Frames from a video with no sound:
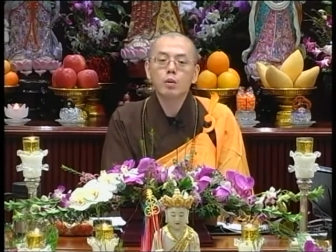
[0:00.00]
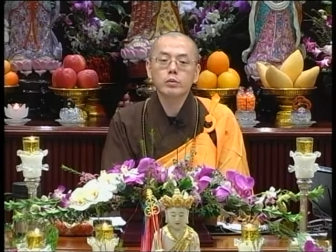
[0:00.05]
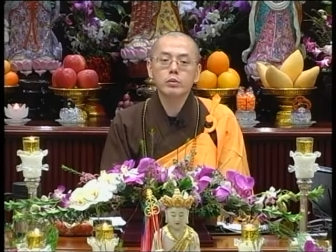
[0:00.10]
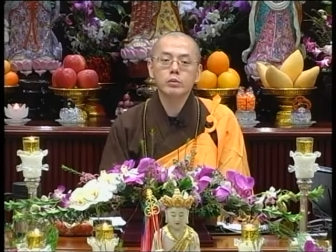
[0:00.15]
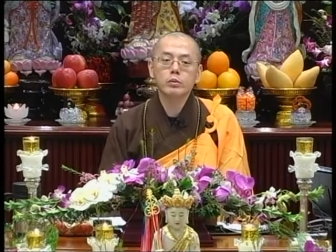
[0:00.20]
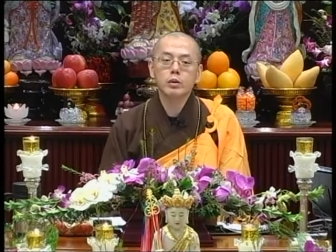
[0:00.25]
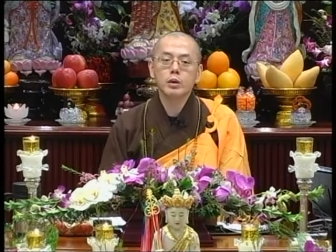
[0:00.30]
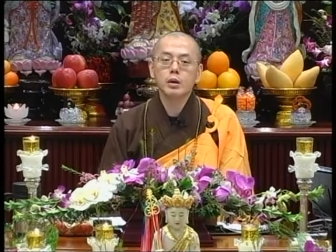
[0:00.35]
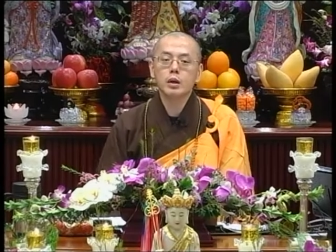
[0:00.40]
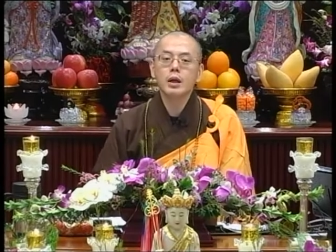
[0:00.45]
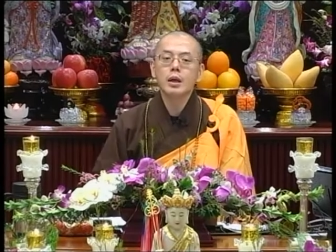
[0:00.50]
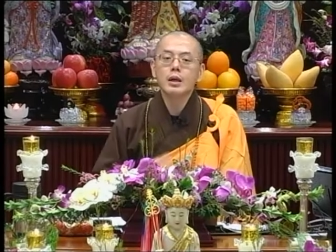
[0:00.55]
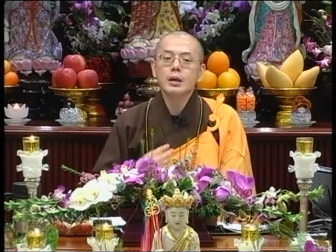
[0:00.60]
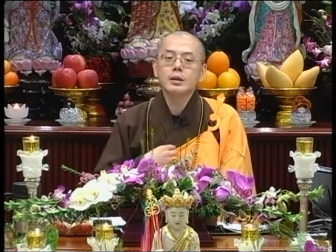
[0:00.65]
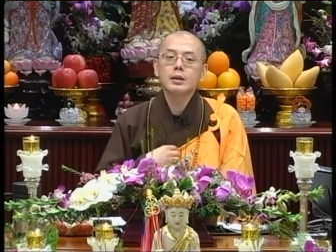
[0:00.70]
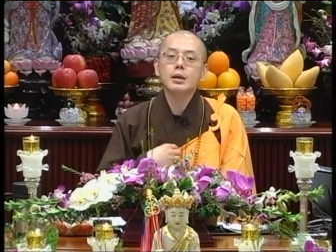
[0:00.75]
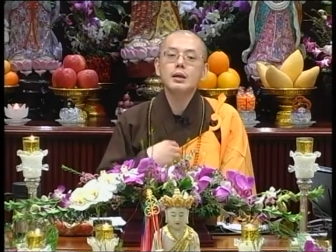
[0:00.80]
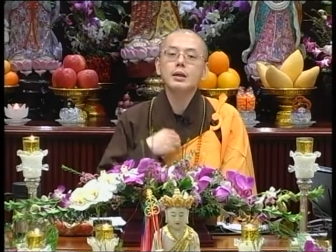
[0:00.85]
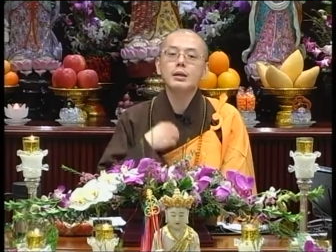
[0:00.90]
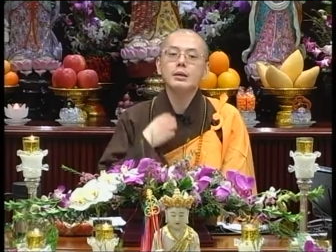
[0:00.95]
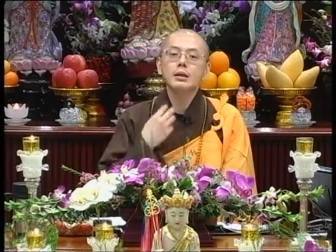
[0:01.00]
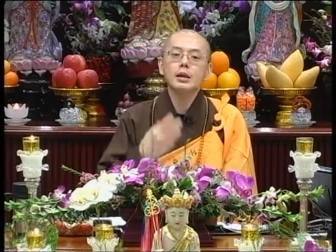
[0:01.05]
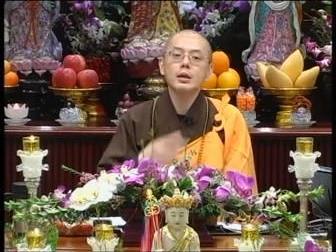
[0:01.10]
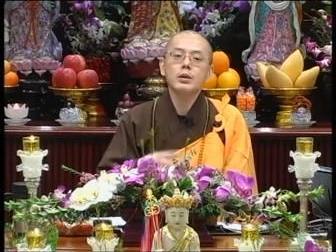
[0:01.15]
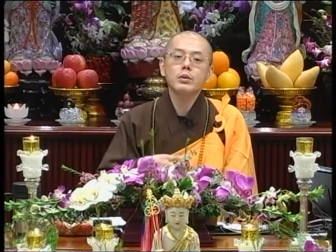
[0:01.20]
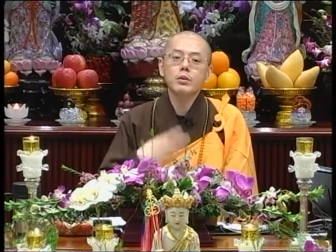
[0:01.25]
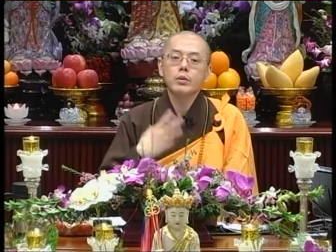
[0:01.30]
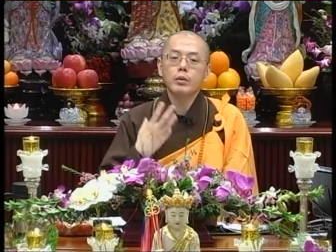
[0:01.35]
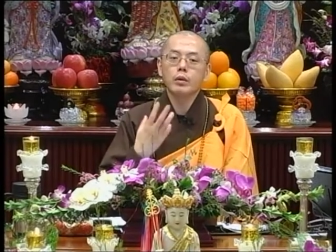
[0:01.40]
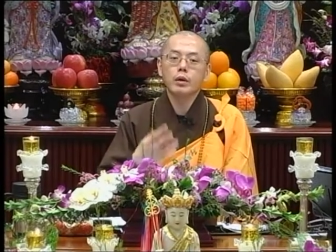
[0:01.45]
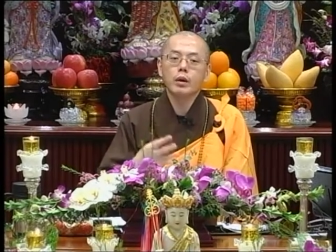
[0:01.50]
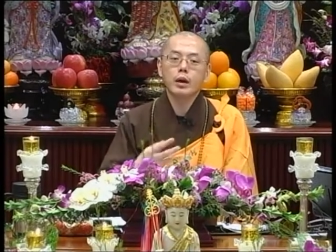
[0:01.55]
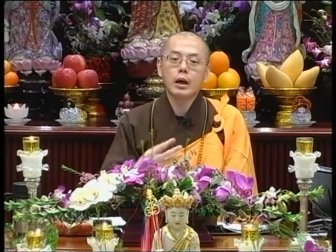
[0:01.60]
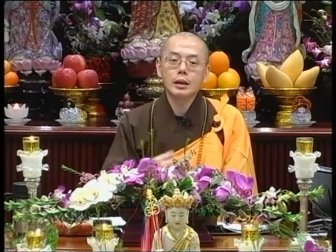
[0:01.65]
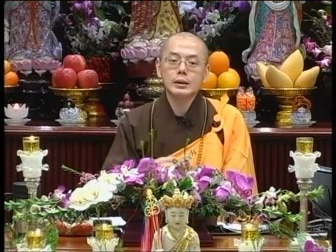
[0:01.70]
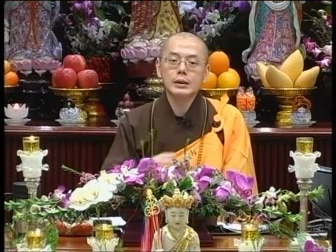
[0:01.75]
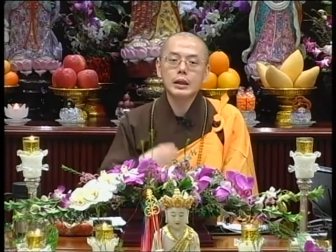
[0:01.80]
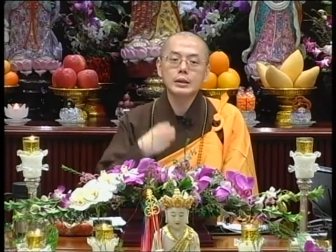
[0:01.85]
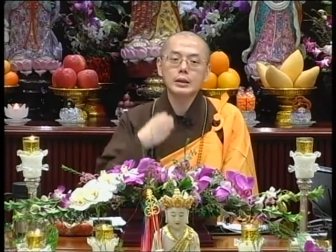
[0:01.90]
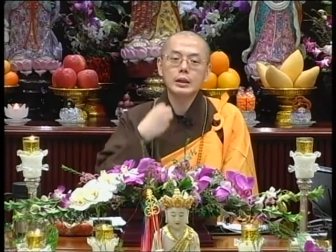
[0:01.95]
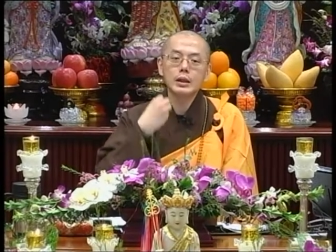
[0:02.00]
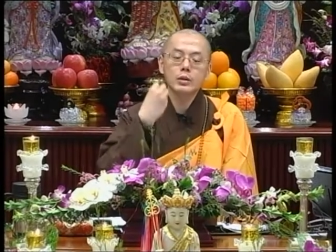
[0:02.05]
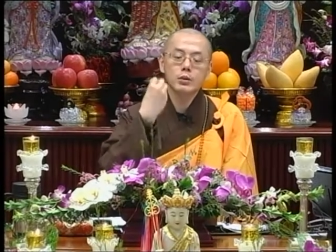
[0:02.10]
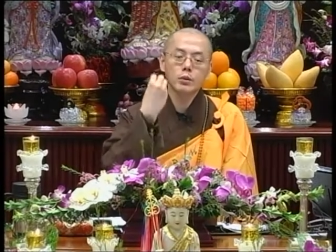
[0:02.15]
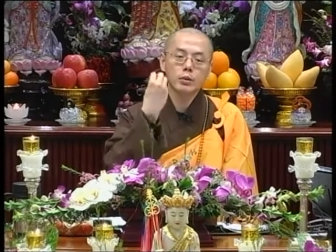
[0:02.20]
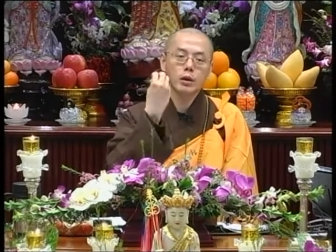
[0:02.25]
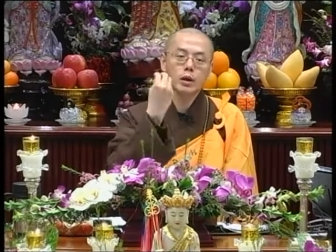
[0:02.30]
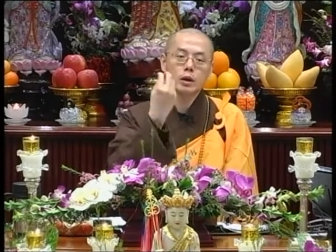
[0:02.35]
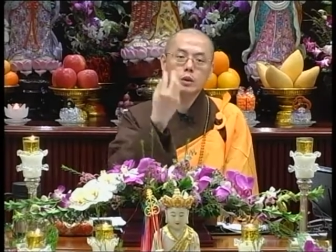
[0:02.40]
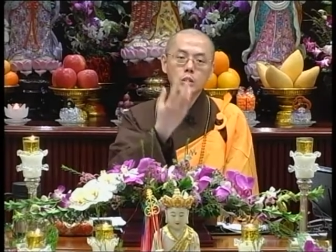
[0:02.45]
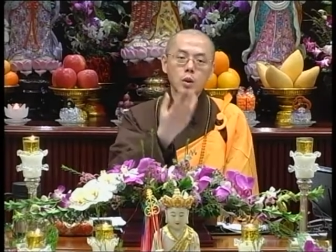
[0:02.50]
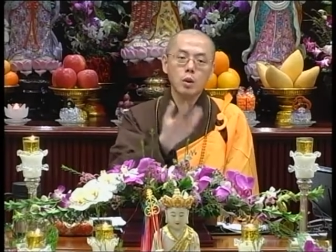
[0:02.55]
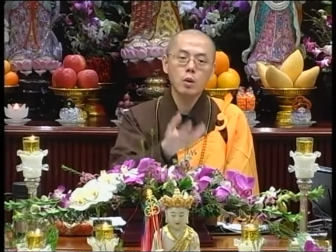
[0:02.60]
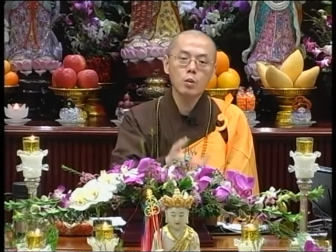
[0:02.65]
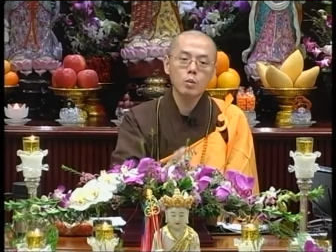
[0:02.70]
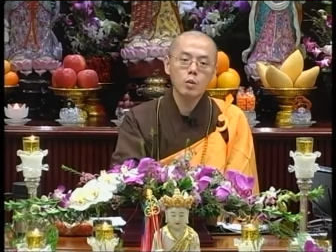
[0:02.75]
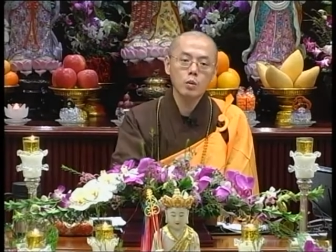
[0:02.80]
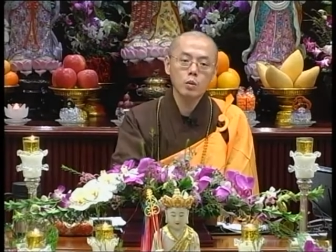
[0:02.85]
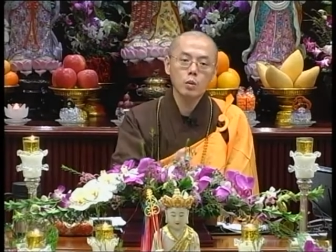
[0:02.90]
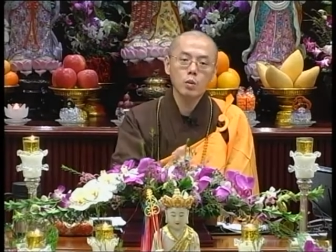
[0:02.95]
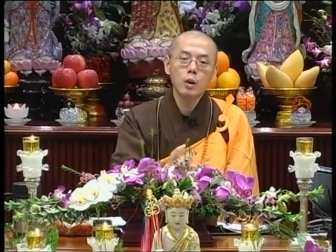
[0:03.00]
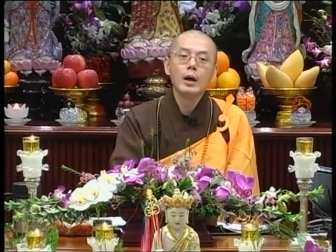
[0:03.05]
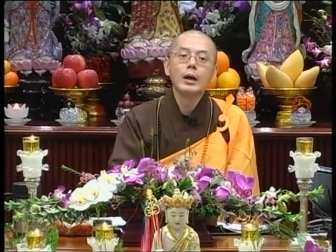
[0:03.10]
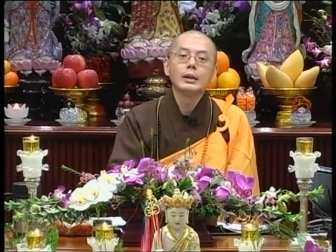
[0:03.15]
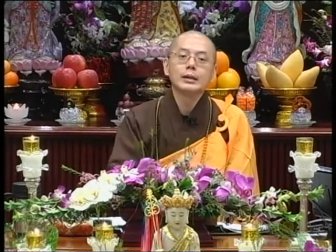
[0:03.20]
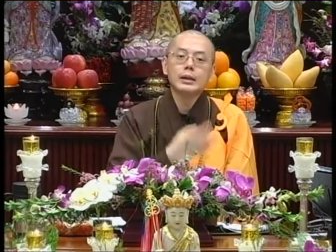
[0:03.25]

就觉得生了这个女儿啊，让这个女儿很痛苦。